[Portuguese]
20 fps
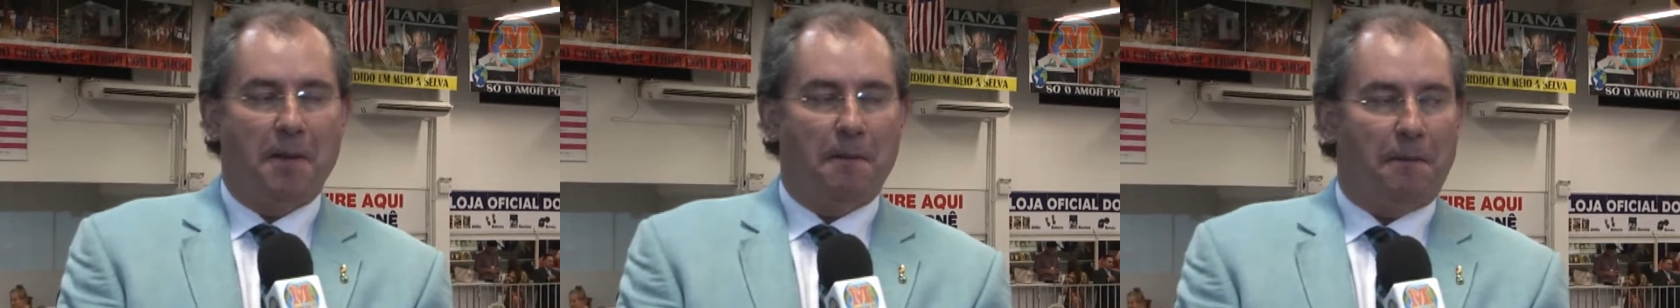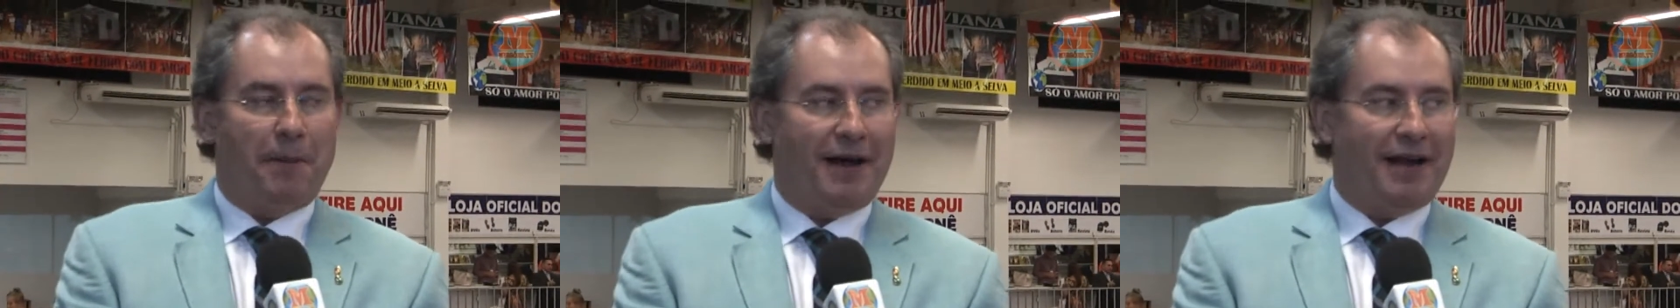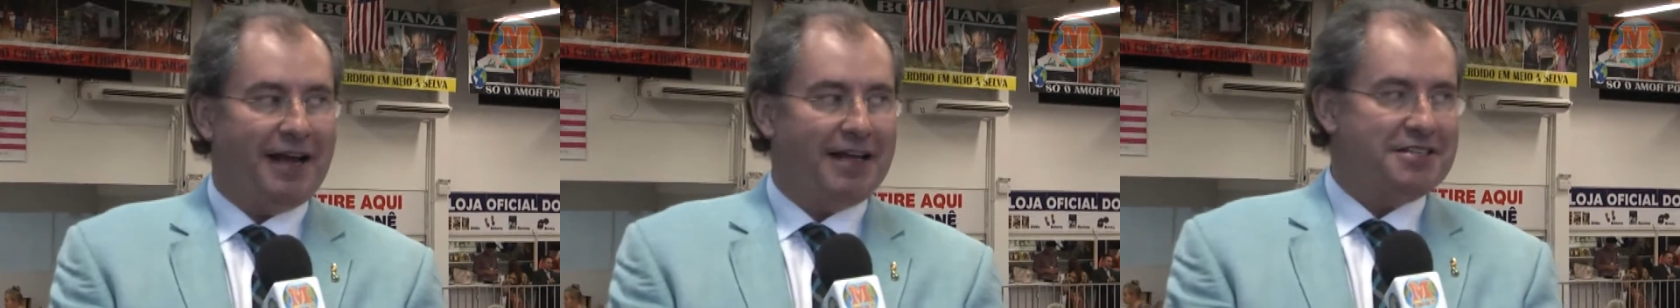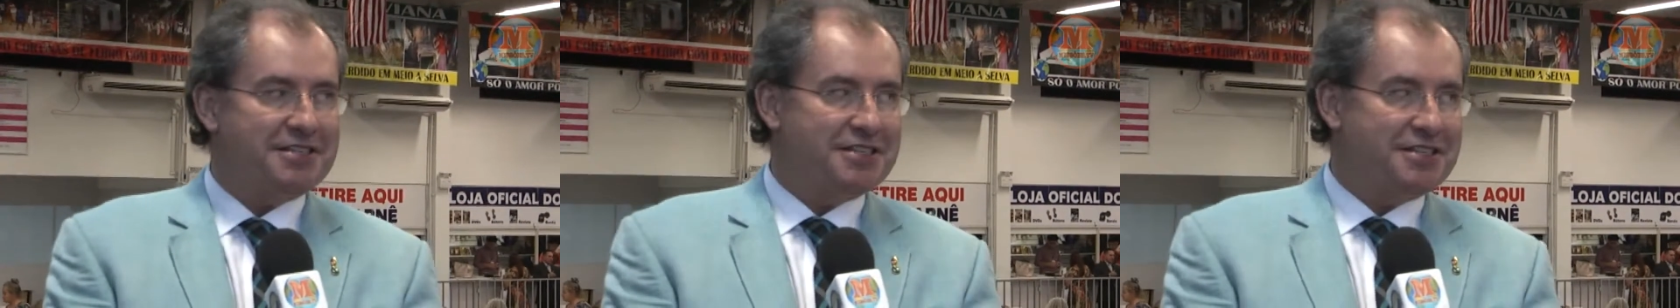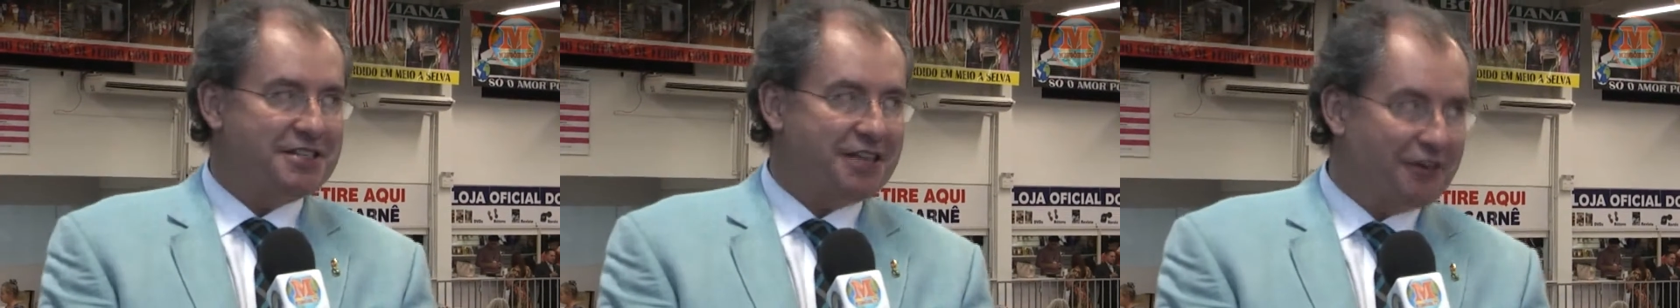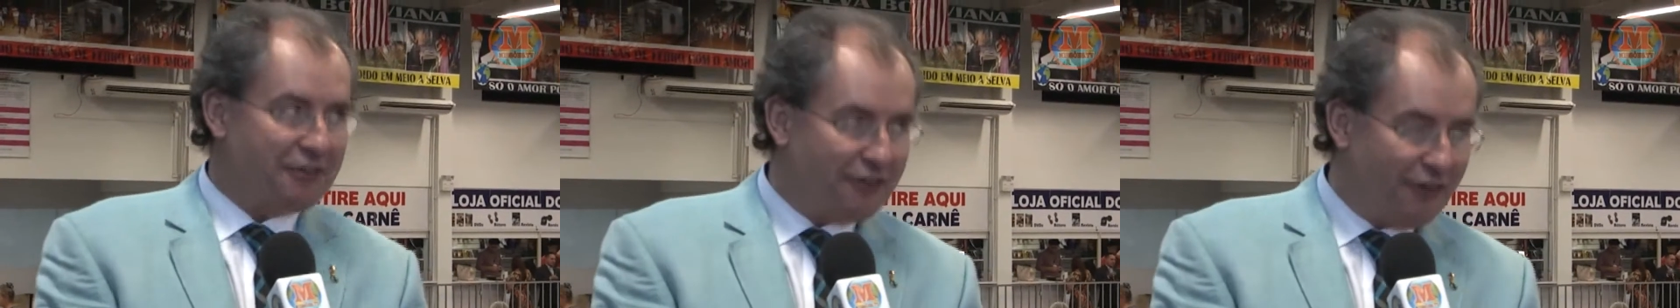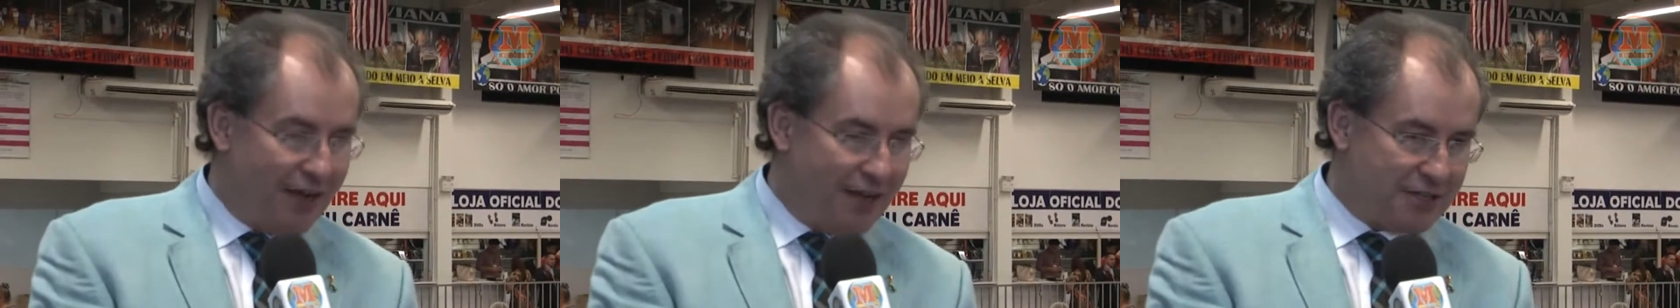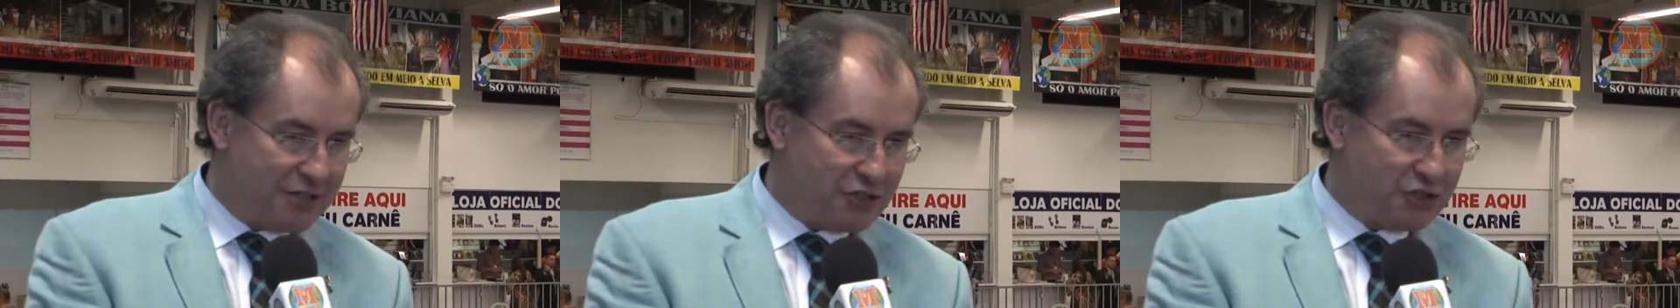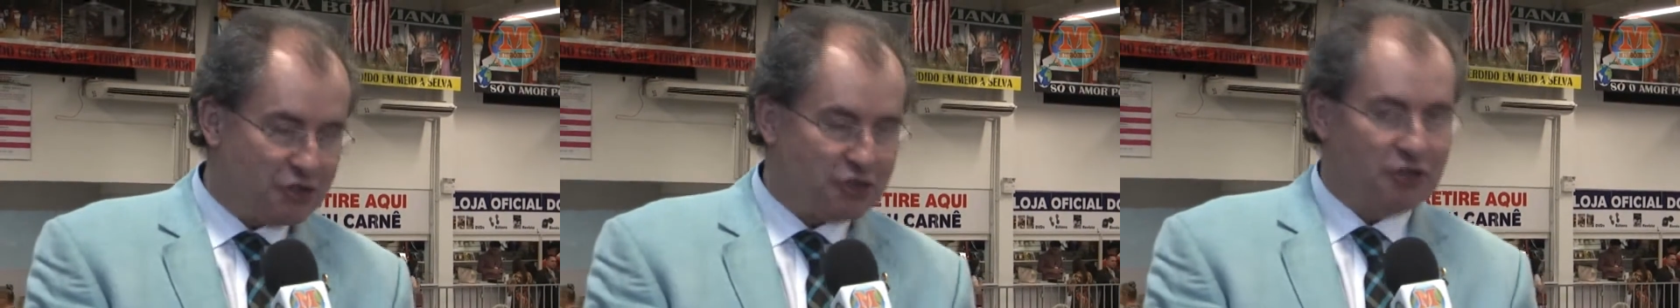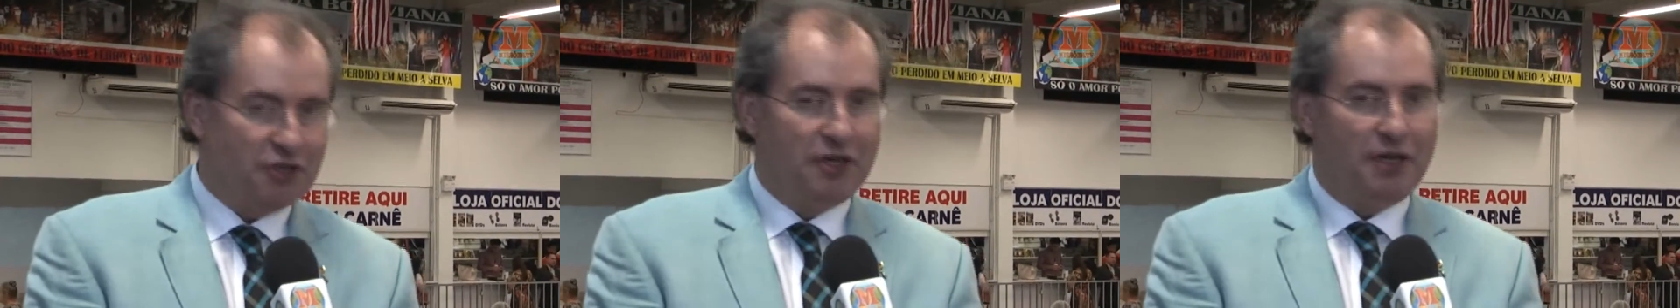parece ser
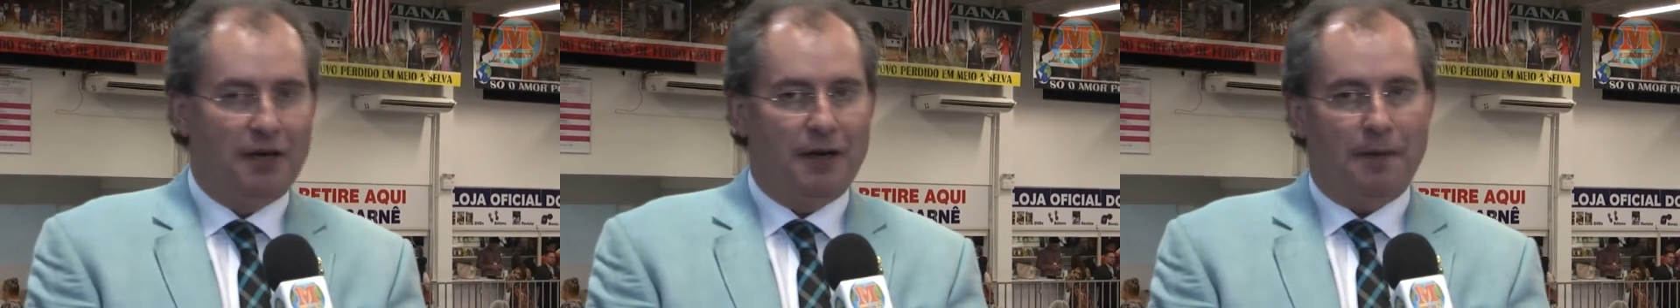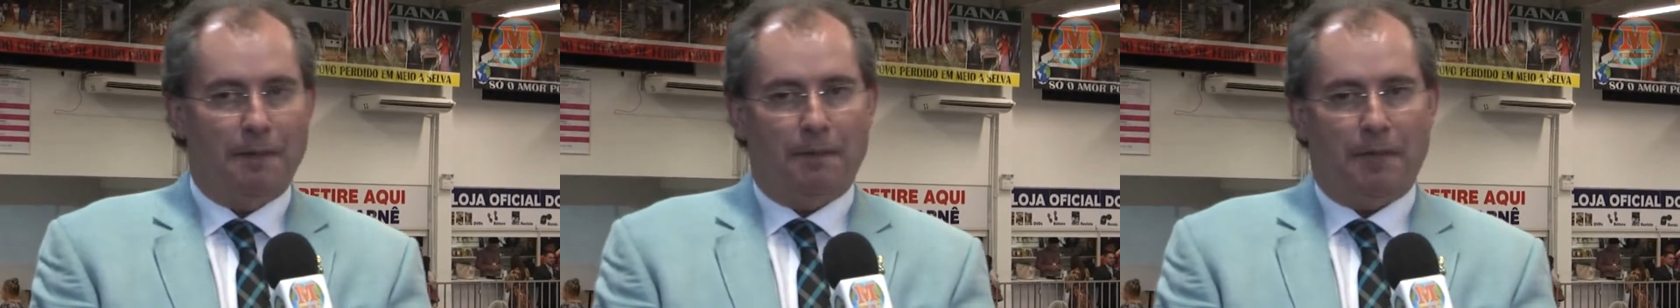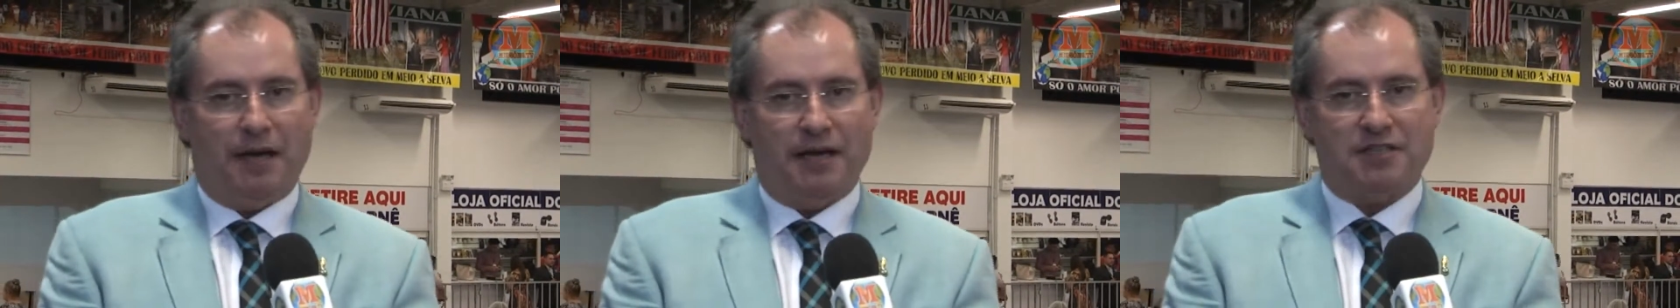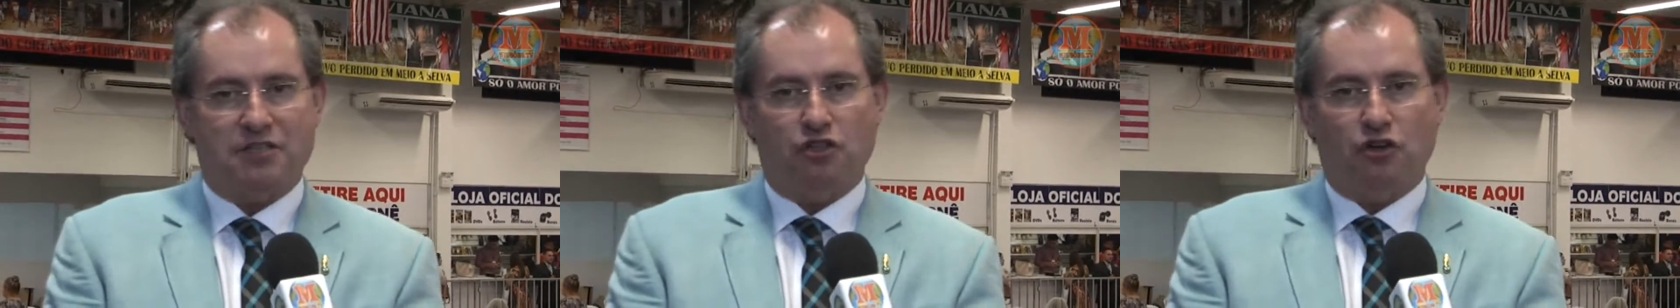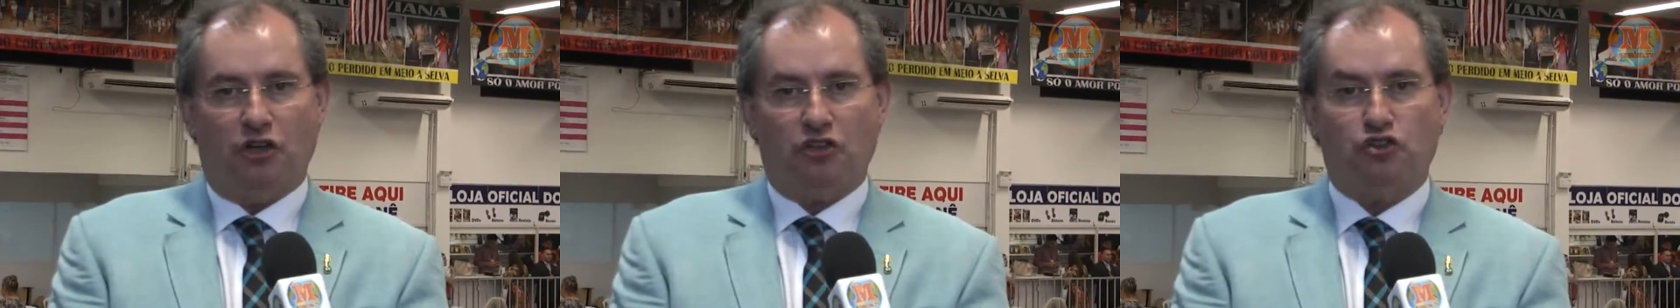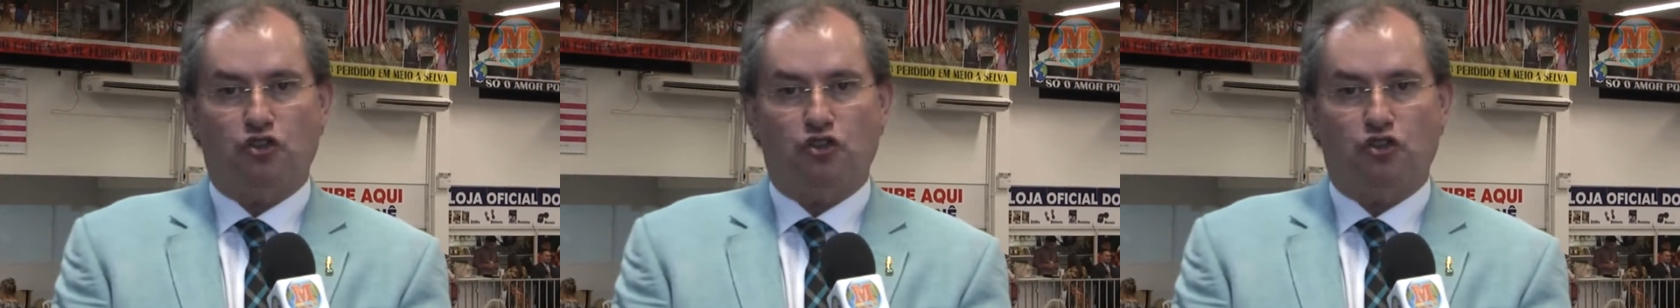fácil, mas nós